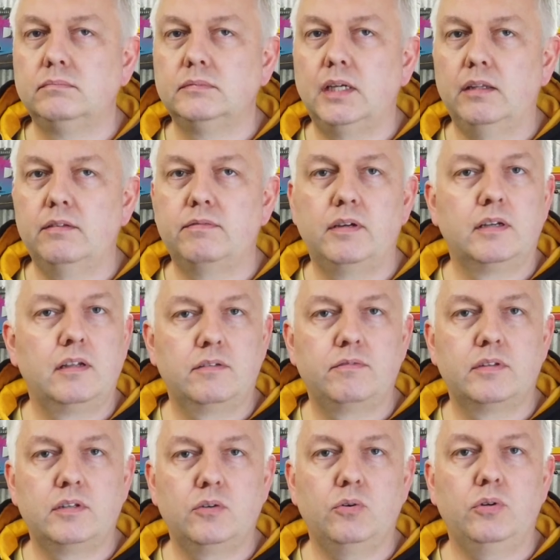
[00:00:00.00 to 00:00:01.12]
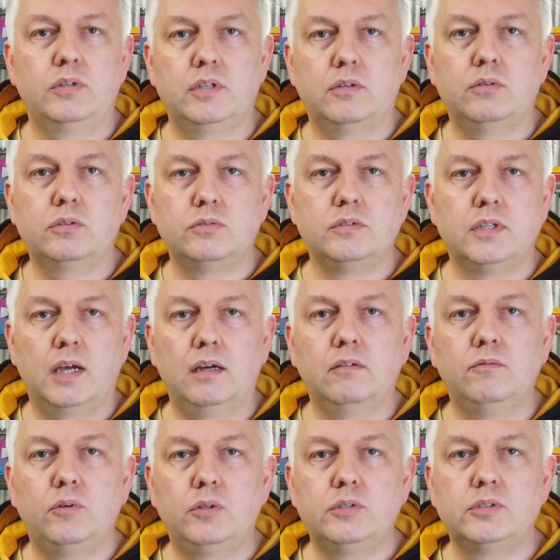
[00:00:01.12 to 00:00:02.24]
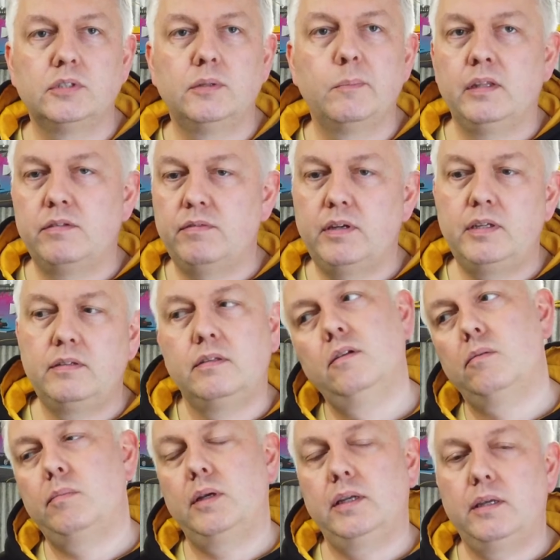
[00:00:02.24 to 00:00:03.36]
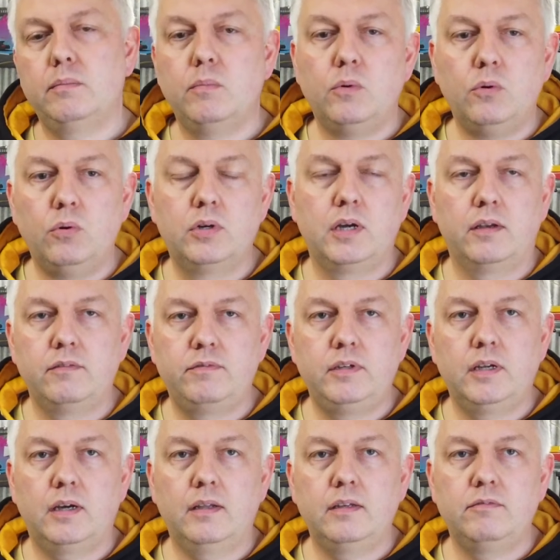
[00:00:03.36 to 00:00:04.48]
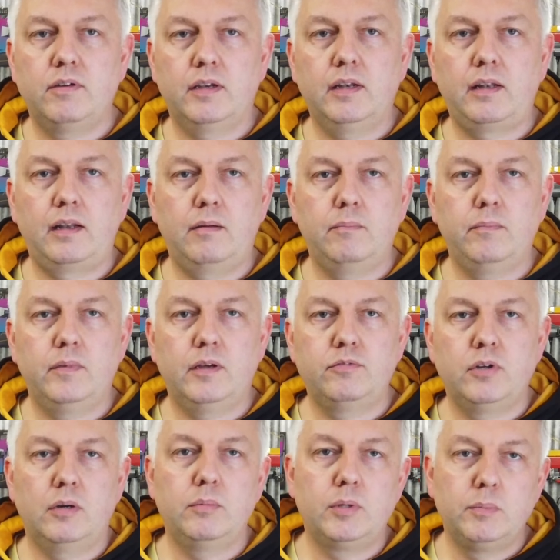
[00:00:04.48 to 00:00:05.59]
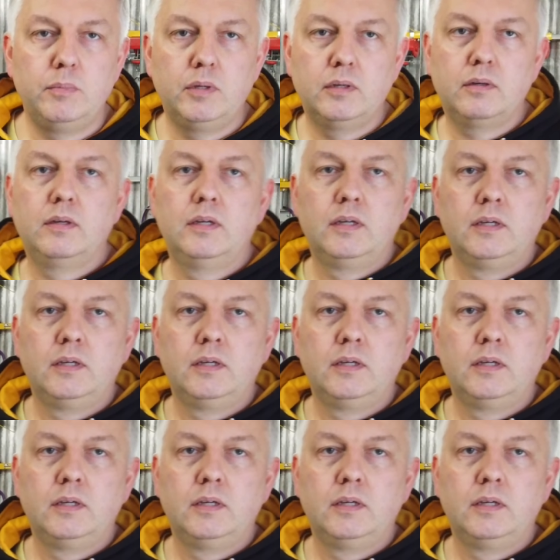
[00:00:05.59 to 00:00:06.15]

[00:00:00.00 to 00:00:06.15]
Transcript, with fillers: Das war das, was ich euch da noch zu sagen wollte. Jetzt werde ich sie nochmal eben hochkant wieder an die Wand klappen. Dafür habe ich mir